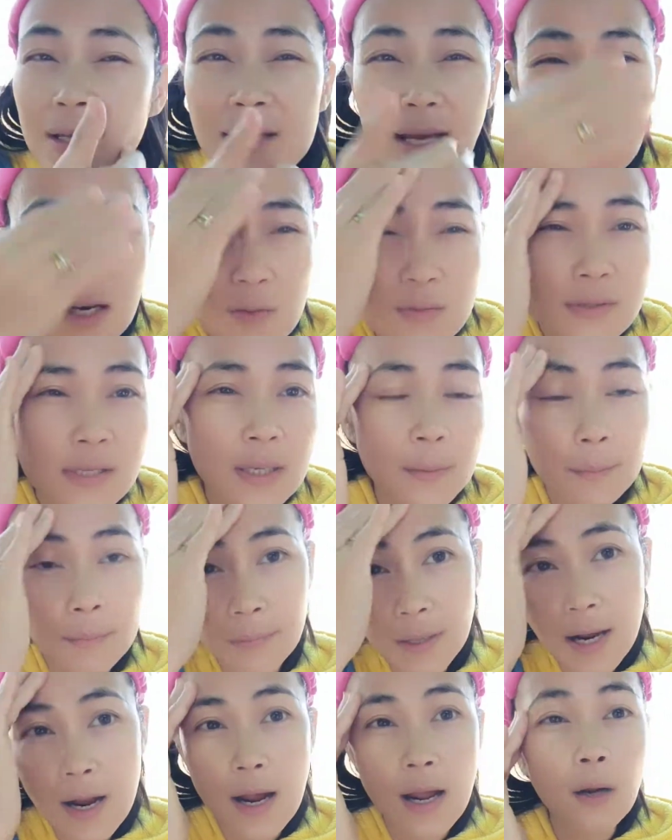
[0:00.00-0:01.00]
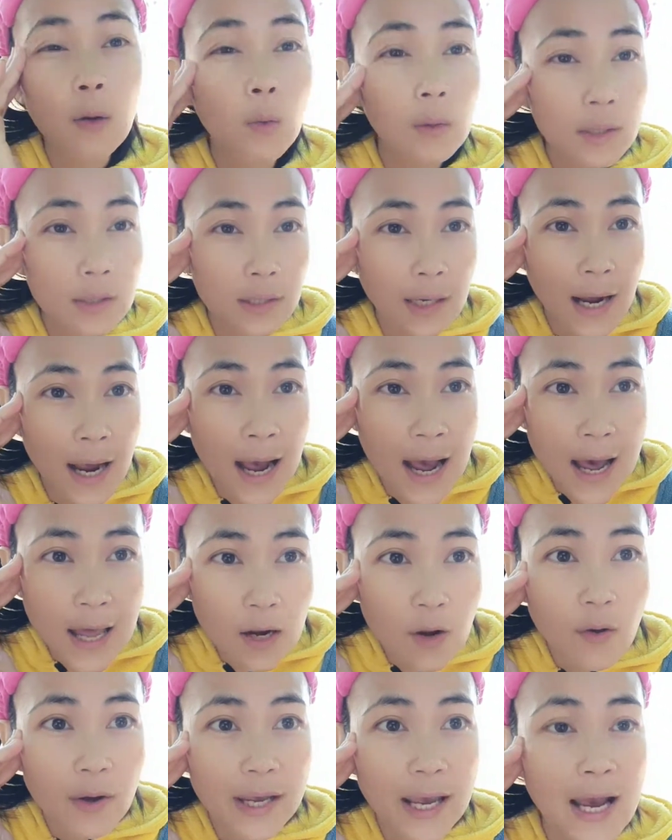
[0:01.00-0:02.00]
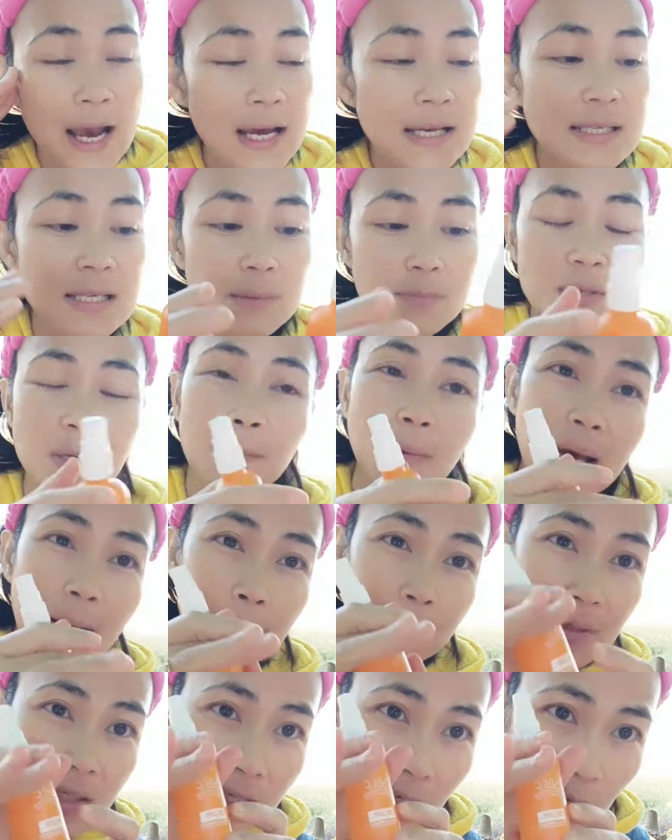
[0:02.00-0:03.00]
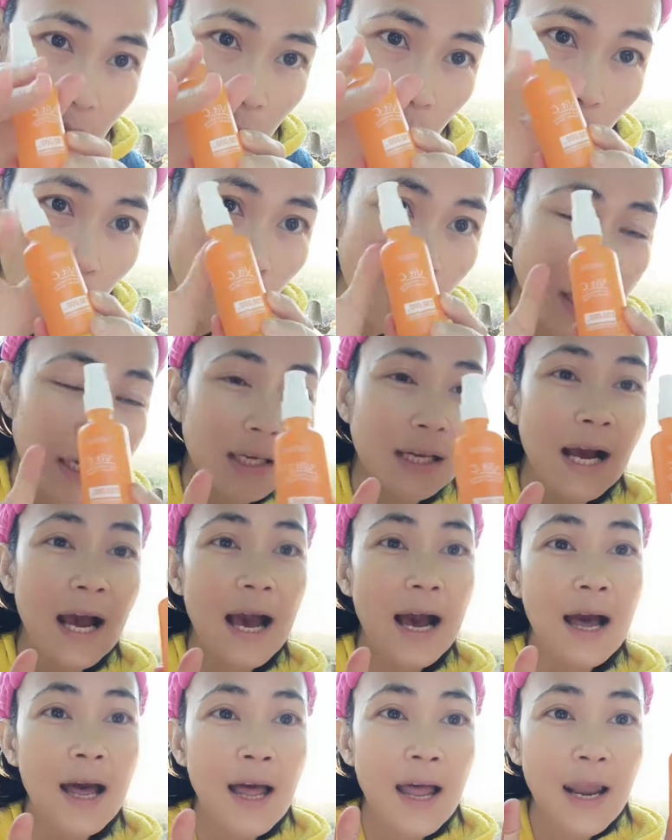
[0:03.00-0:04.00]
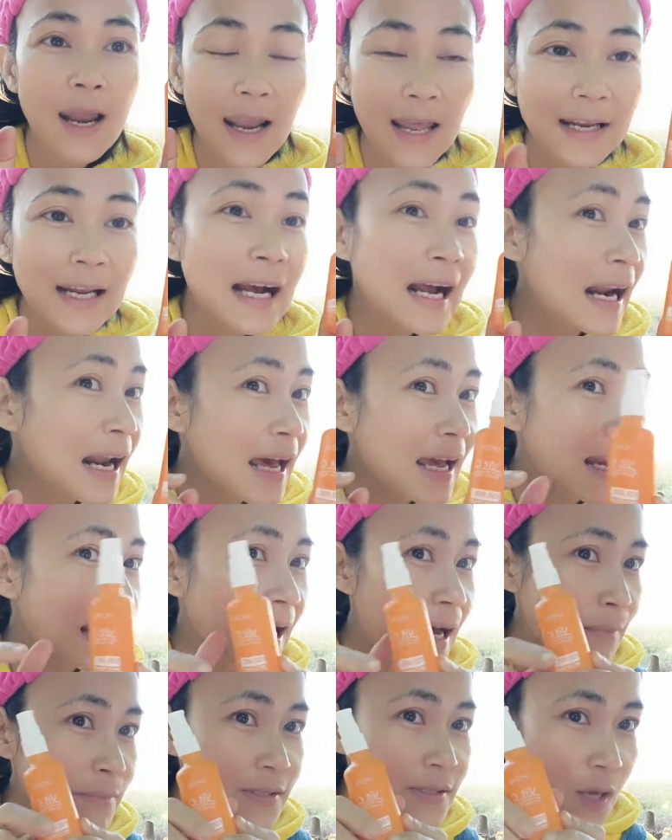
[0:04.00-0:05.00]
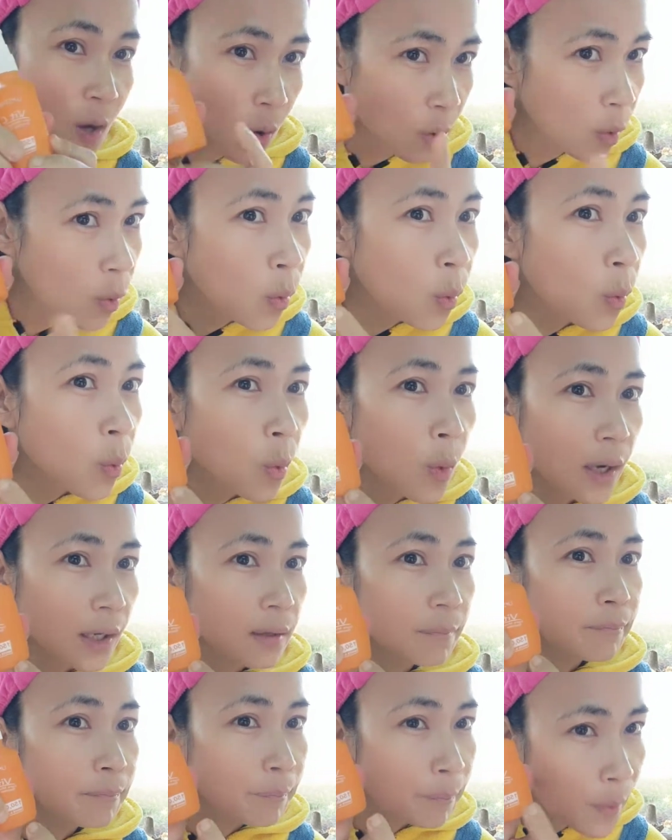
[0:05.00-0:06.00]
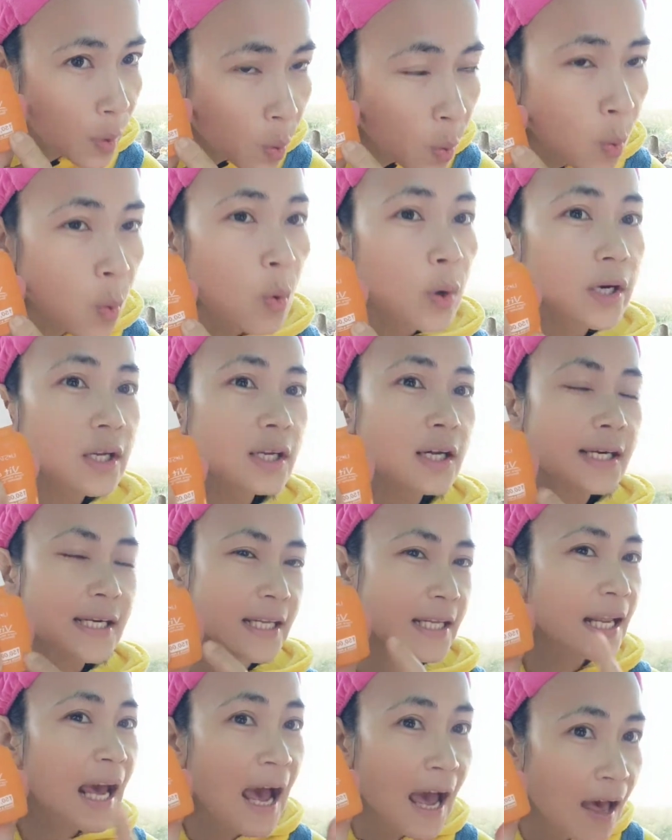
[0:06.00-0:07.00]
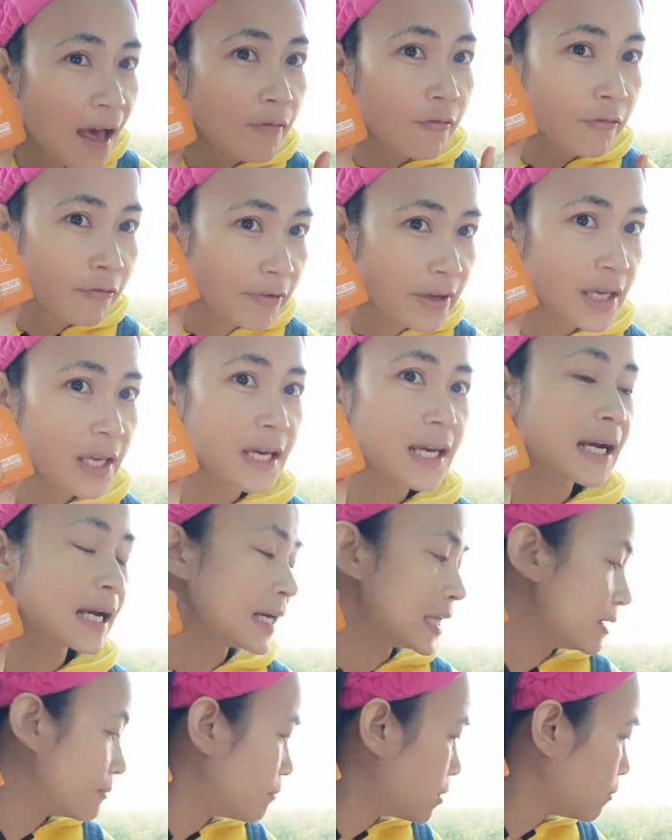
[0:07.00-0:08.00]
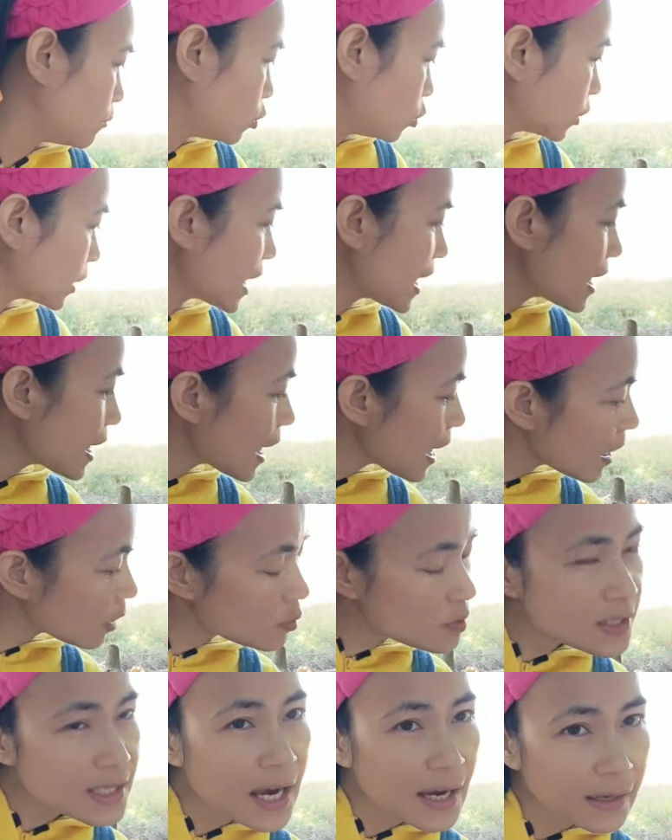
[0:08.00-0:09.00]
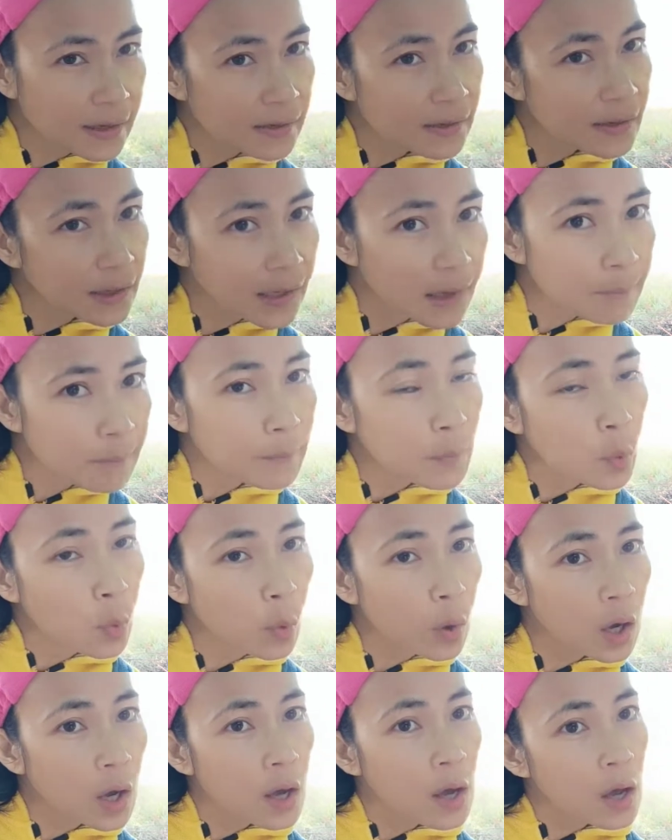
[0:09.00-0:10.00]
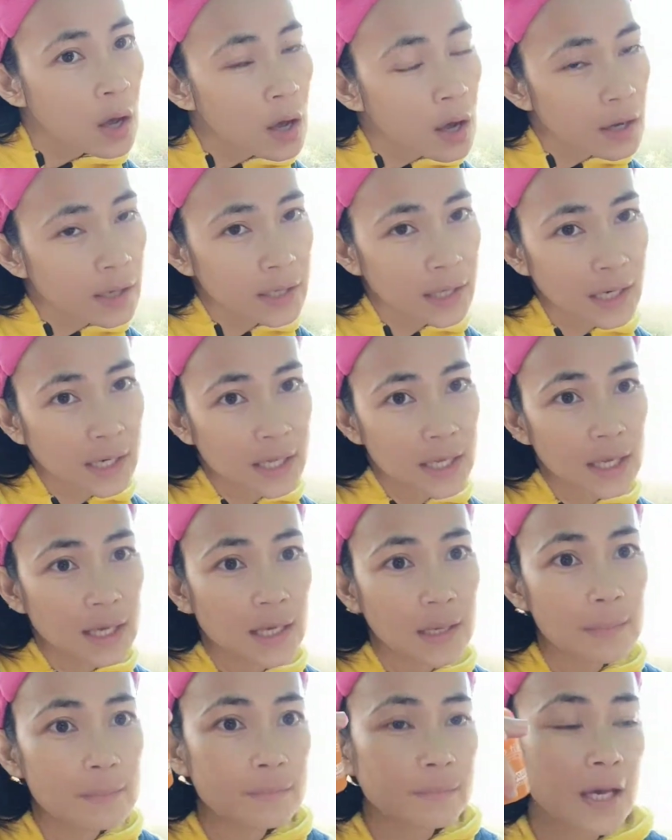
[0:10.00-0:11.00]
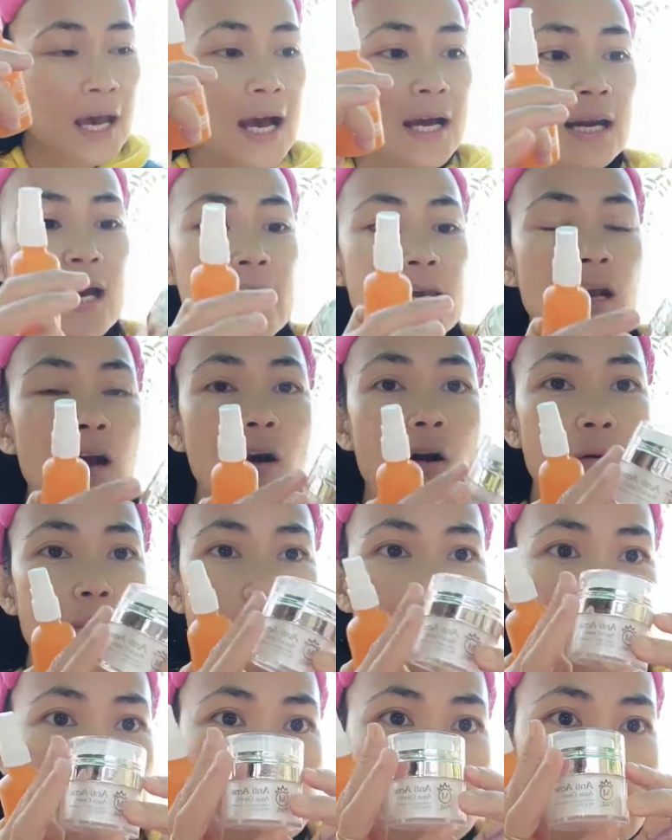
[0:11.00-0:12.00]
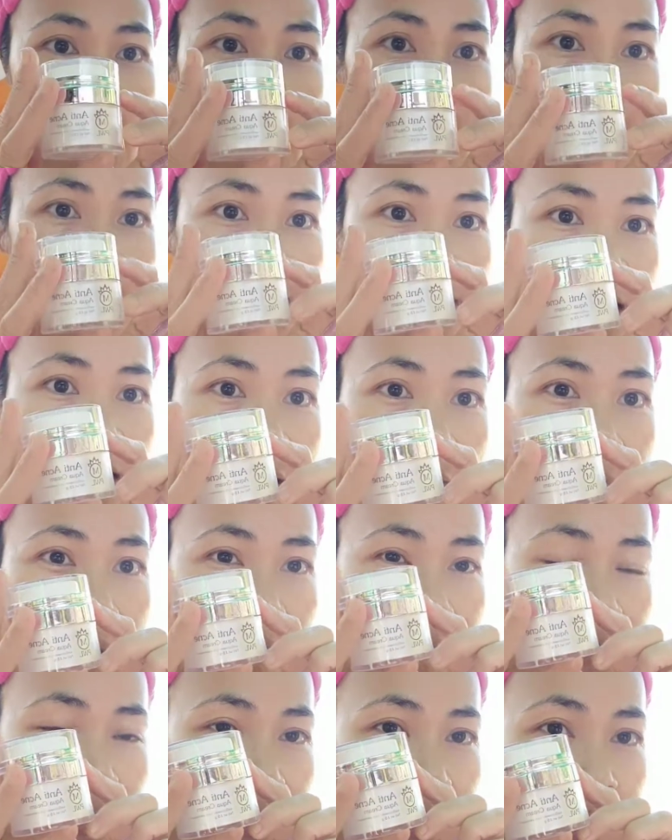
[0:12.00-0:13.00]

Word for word: 590นะลดเหลือ550สำหรับ1ขวดค่ะและถ้าใครรับ2ขวดโปรเดือนนี้แถมฟรีครีมบำรุงหน้าขาวใส1กระปุกครีมข้างในกล่องมีหน้าตาแบบนี้